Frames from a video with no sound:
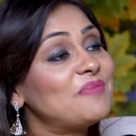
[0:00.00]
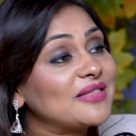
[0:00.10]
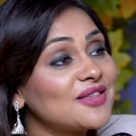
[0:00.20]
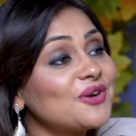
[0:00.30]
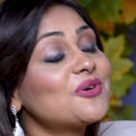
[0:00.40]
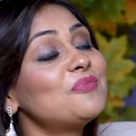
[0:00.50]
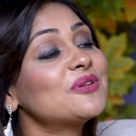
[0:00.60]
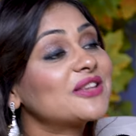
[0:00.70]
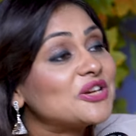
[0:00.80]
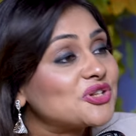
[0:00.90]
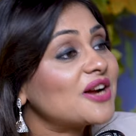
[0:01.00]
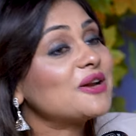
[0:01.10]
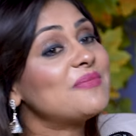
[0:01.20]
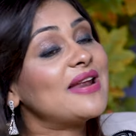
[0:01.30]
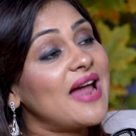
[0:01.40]
पत्थर को बुत की
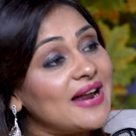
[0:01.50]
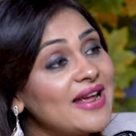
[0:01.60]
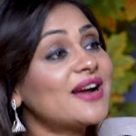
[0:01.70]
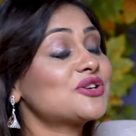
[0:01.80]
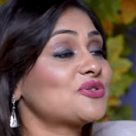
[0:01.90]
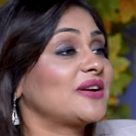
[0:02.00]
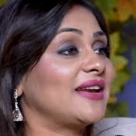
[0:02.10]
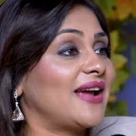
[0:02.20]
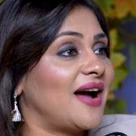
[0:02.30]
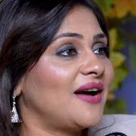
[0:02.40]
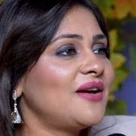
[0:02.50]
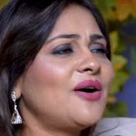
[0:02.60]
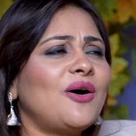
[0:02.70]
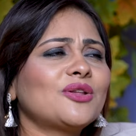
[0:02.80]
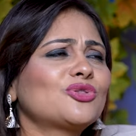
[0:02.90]
शक्ल में लाने का शुक्रिया
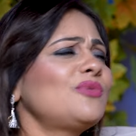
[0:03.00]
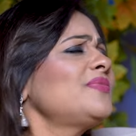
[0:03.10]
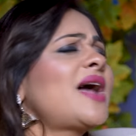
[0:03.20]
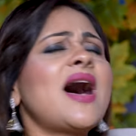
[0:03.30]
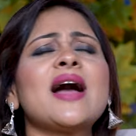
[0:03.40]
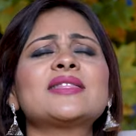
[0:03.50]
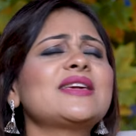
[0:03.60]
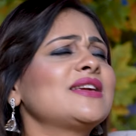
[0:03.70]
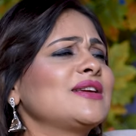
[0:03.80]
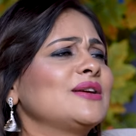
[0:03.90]
और तुम ना आती